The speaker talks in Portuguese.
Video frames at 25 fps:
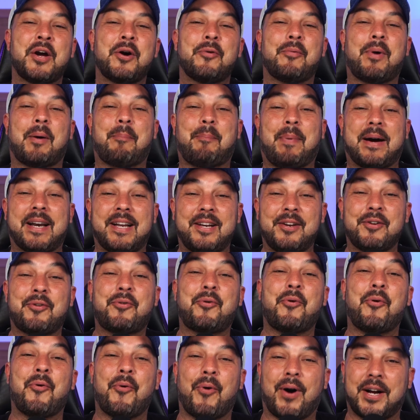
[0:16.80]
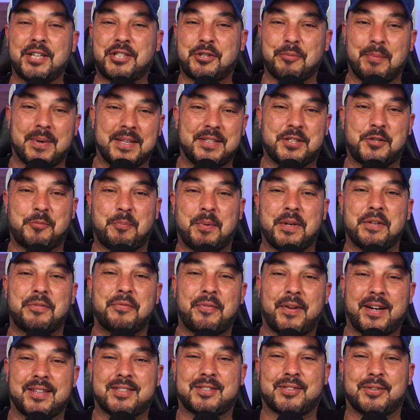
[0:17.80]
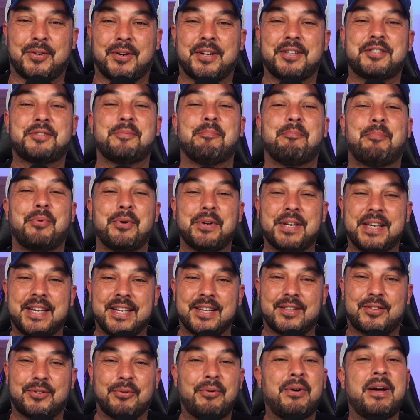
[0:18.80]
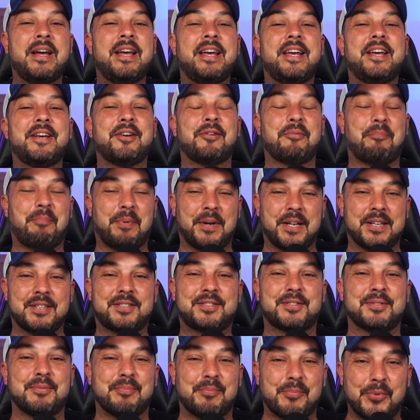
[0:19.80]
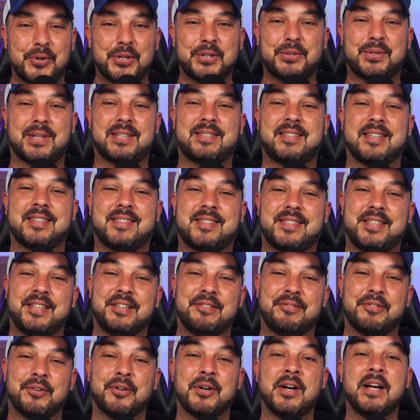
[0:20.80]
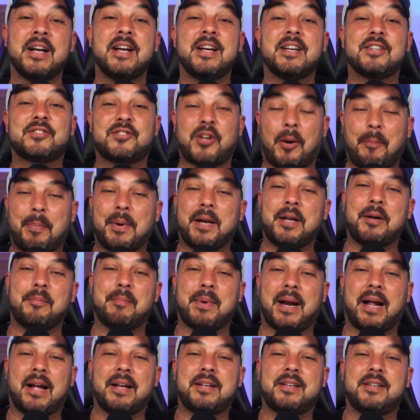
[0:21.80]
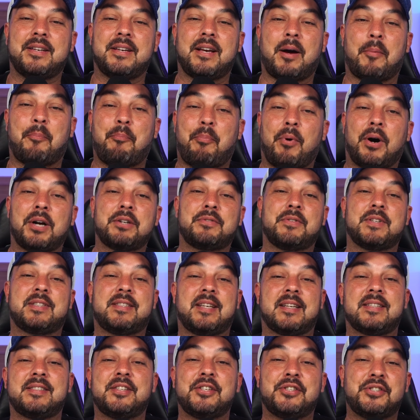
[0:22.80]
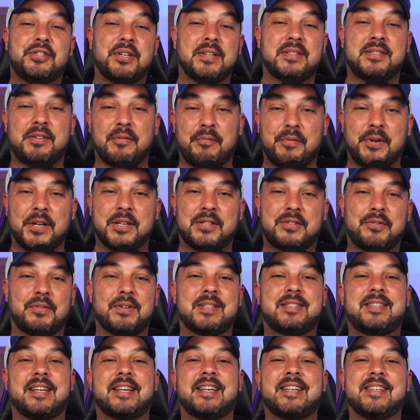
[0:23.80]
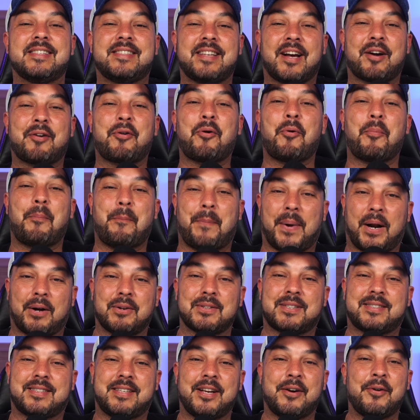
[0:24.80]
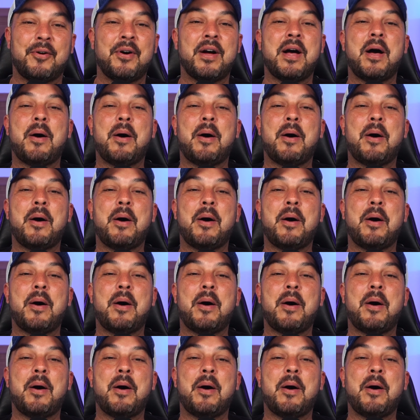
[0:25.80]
um aparelho com ótimas especificações, bonito e num preço muito acessível. Só para lembrar que após você assistir esse vídeo, se você quiser comprar o seu,